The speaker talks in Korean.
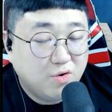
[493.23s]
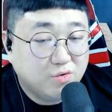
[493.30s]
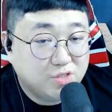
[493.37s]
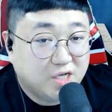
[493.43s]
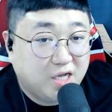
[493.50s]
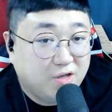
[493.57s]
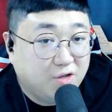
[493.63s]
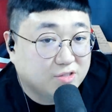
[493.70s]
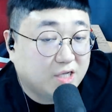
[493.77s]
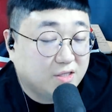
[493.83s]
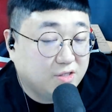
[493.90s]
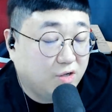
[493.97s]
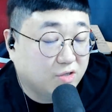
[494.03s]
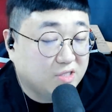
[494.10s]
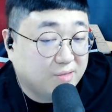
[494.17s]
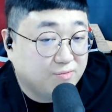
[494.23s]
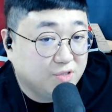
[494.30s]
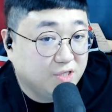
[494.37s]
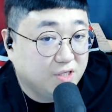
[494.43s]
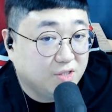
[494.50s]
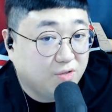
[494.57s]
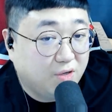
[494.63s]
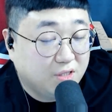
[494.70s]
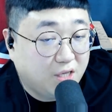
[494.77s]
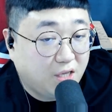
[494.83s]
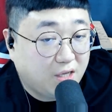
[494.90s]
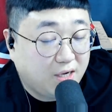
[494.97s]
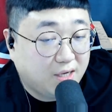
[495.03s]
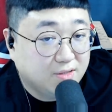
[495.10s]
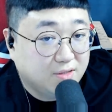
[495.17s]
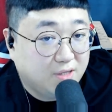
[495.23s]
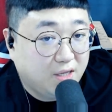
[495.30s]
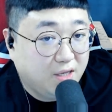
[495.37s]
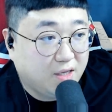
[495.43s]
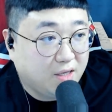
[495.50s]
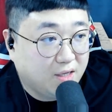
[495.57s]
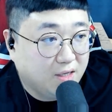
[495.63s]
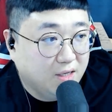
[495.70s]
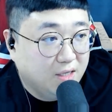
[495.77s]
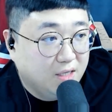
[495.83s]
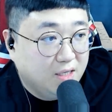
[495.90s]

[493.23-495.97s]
룡 씨가 여자 여자분이 너한테 얘기를 하는데